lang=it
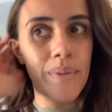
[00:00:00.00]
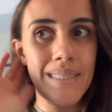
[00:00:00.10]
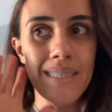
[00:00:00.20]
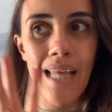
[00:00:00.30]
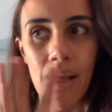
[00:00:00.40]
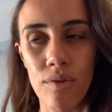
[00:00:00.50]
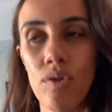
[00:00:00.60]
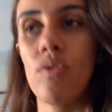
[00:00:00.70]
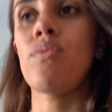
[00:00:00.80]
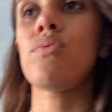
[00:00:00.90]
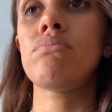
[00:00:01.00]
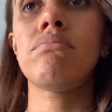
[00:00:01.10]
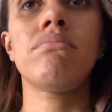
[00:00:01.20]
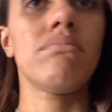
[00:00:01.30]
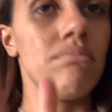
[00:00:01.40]
pensando,
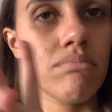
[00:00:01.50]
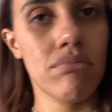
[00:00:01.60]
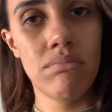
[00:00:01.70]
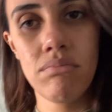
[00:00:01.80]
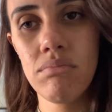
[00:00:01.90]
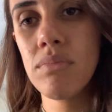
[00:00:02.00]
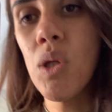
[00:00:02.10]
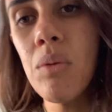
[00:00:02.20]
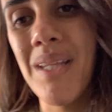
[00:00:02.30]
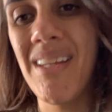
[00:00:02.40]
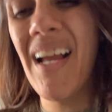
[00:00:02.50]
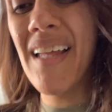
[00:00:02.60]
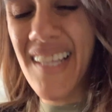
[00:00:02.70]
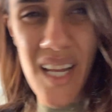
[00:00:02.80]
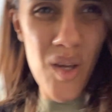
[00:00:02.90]
mm, mi sono
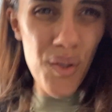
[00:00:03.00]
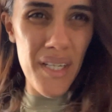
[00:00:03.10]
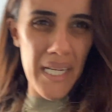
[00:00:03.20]
dimenticata che ho delle